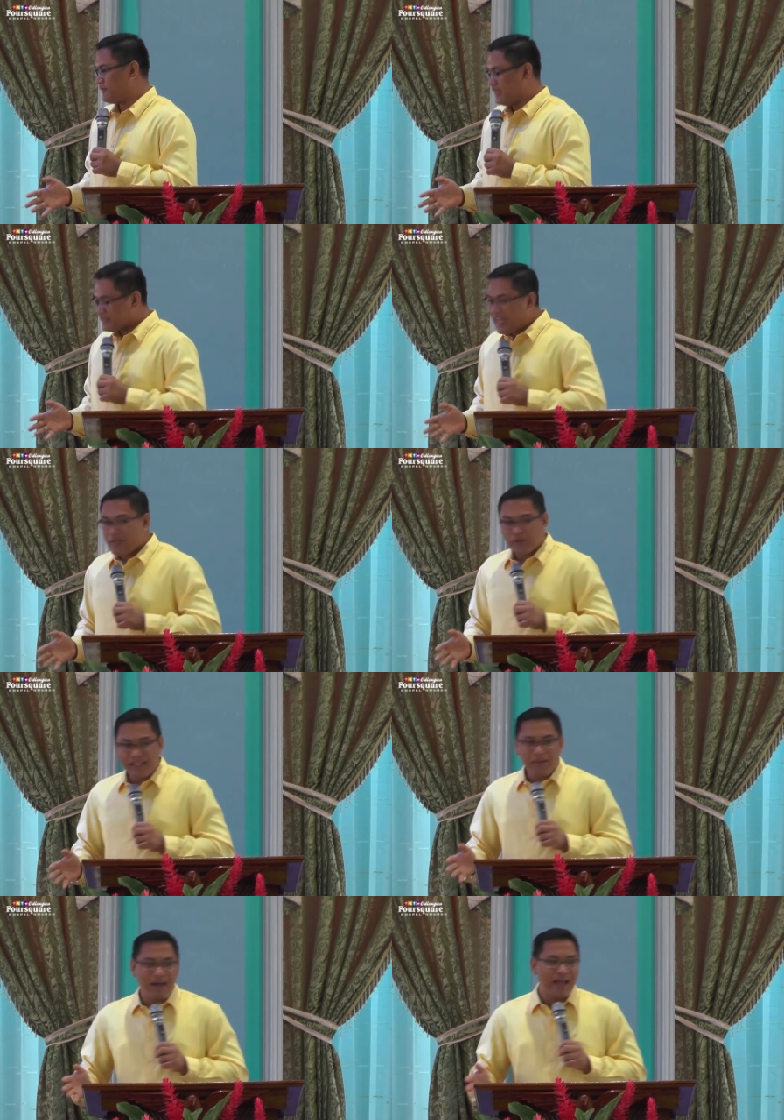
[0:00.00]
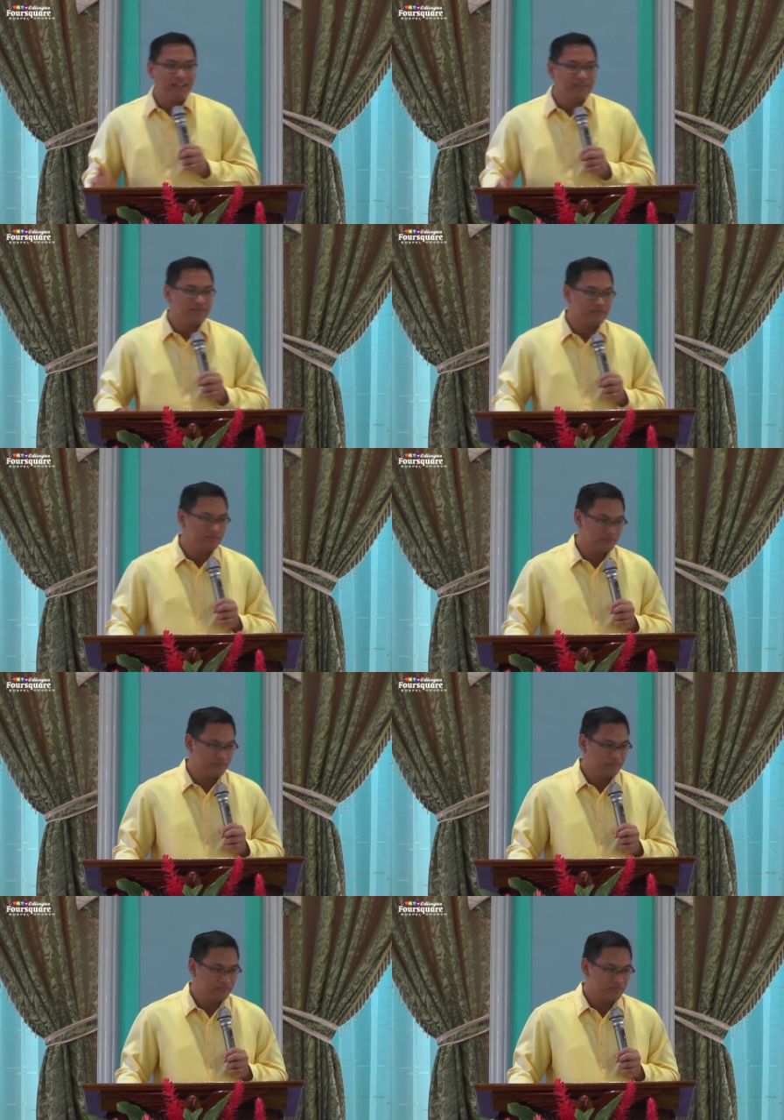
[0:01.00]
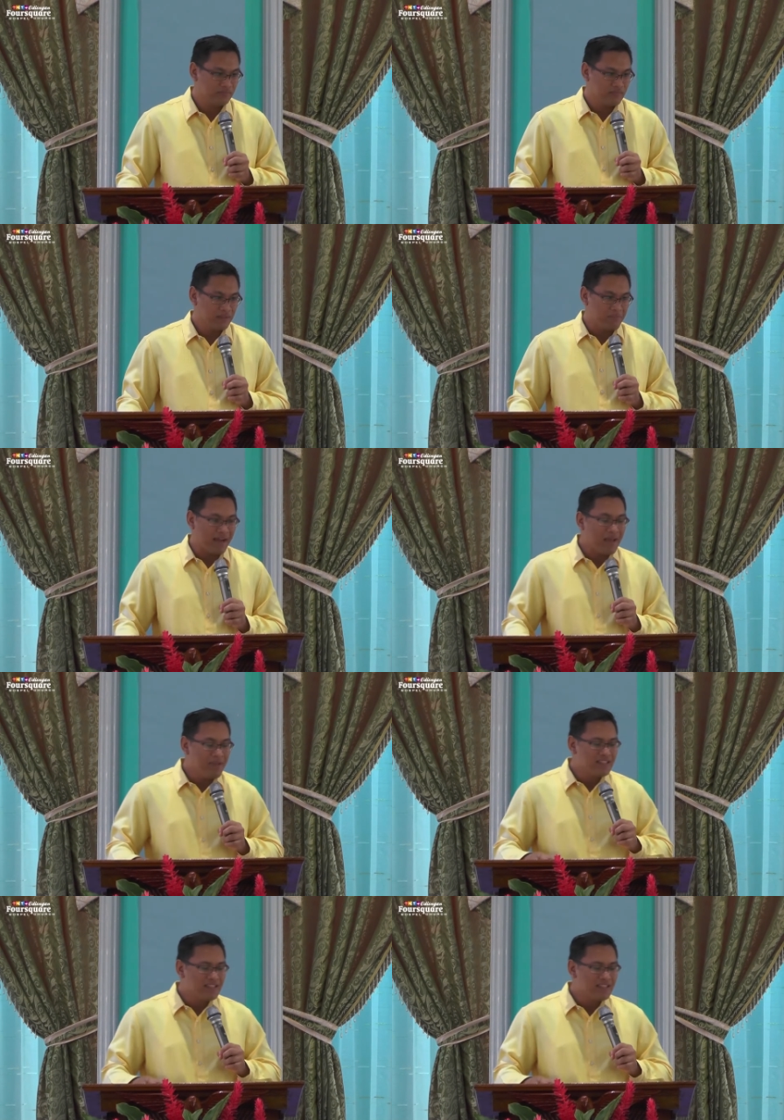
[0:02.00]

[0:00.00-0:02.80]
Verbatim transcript: Tayo din naman, marami